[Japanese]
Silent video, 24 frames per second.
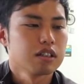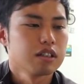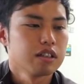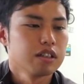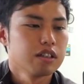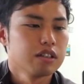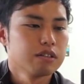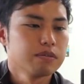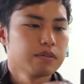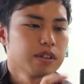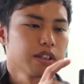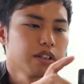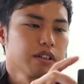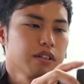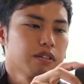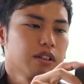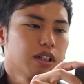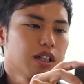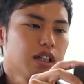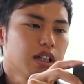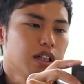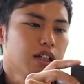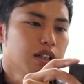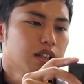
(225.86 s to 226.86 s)
出るまで
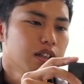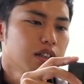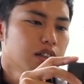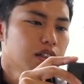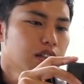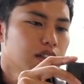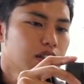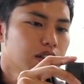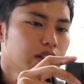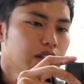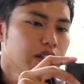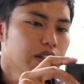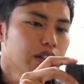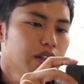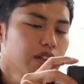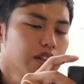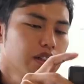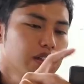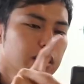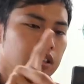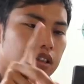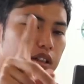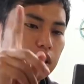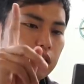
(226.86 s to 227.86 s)
は、
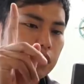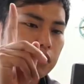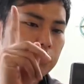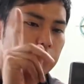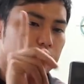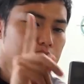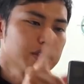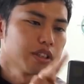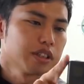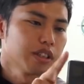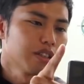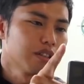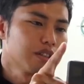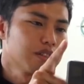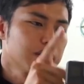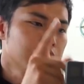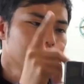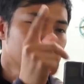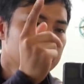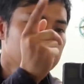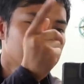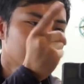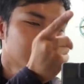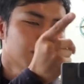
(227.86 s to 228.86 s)
えー、この
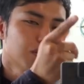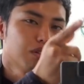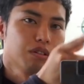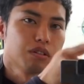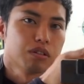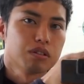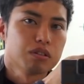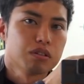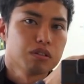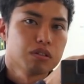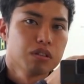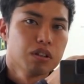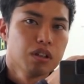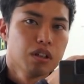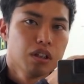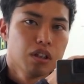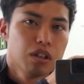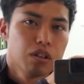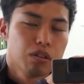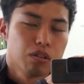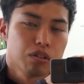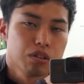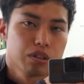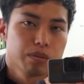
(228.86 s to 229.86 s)
6と
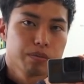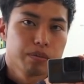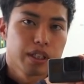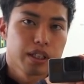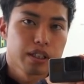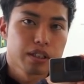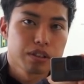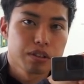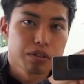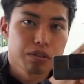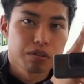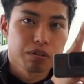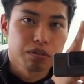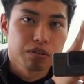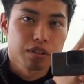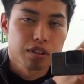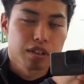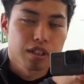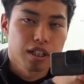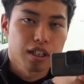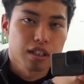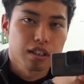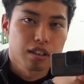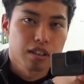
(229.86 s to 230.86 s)
オズモアクションを
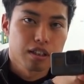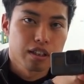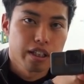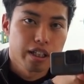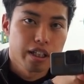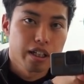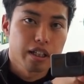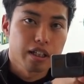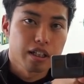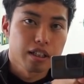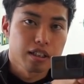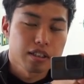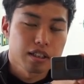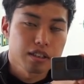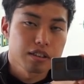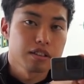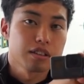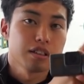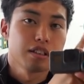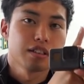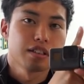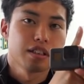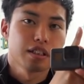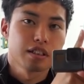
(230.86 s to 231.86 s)
使って撮
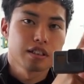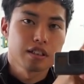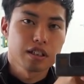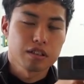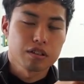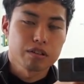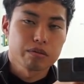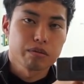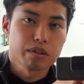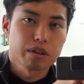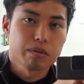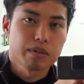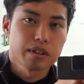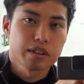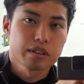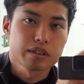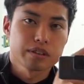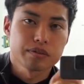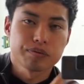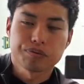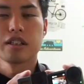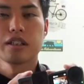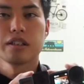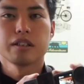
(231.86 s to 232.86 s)
影していきたいと思いま
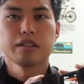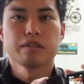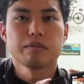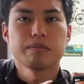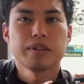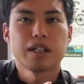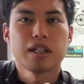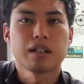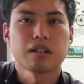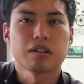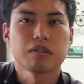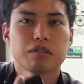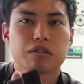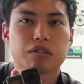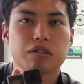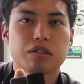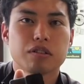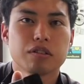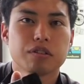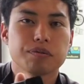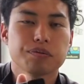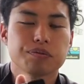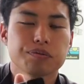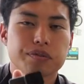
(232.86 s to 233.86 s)
すでまあこ
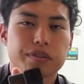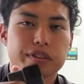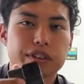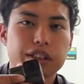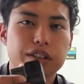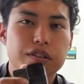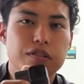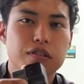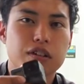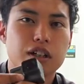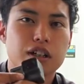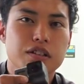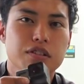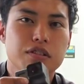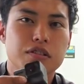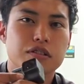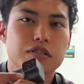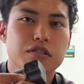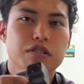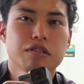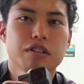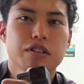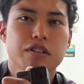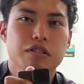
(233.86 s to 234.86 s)
の2個ある
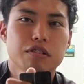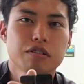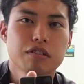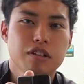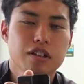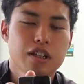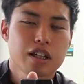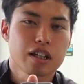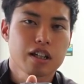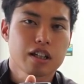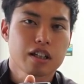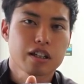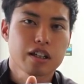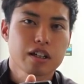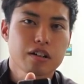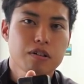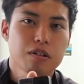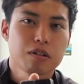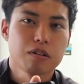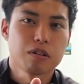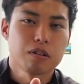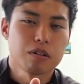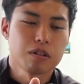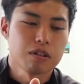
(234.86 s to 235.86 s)
ことによって結
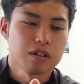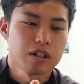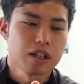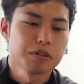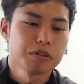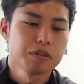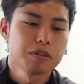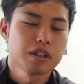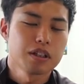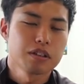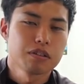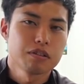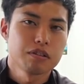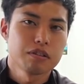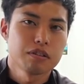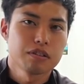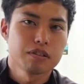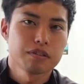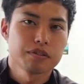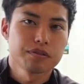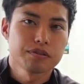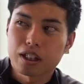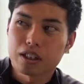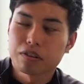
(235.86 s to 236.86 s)
構動画の
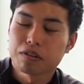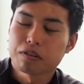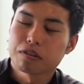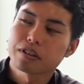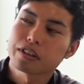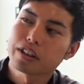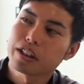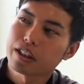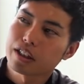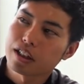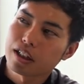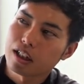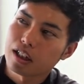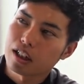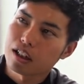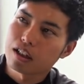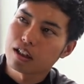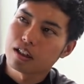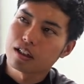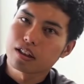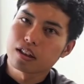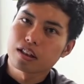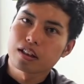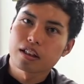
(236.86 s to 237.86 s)
可能性
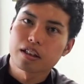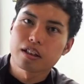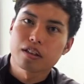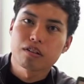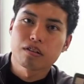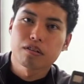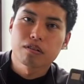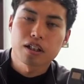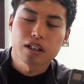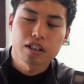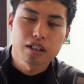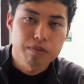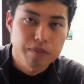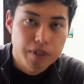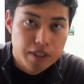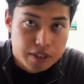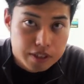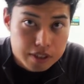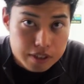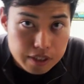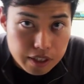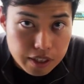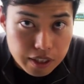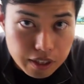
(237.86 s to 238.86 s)
が広がりま
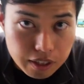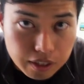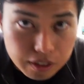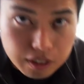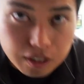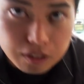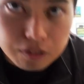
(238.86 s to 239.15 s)
して